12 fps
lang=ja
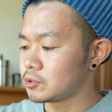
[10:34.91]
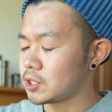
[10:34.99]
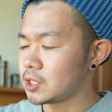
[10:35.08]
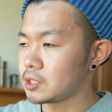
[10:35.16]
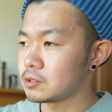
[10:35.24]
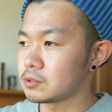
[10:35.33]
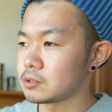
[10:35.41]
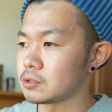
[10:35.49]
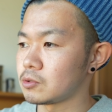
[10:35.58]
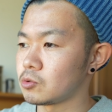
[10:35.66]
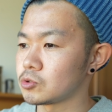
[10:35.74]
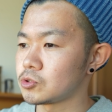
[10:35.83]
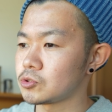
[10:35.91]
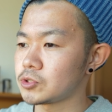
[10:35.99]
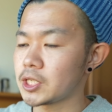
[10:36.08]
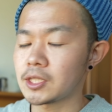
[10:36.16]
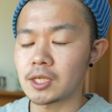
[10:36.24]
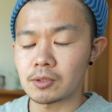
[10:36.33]
胸肉
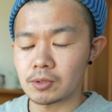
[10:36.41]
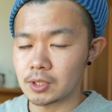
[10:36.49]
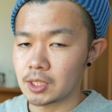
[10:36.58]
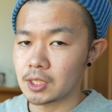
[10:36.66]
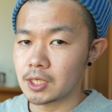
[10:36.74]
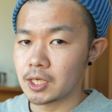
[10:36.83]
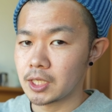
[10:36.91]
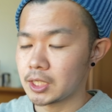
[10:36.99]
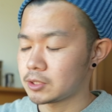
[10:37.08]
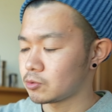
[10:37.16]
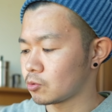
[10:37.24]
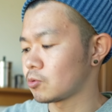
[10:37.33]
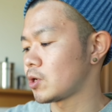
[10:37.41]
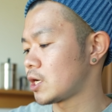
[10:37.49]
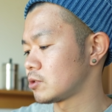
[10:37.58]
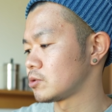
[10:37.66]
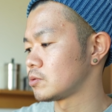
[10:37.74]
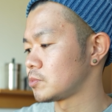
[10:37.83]
50円台とかで買えるところ
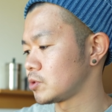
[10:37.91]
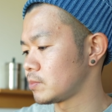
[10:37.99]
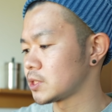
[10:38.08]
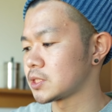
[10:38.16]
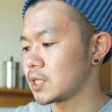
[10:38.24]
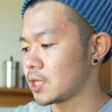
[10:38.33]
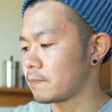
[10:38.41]
あると思いますが、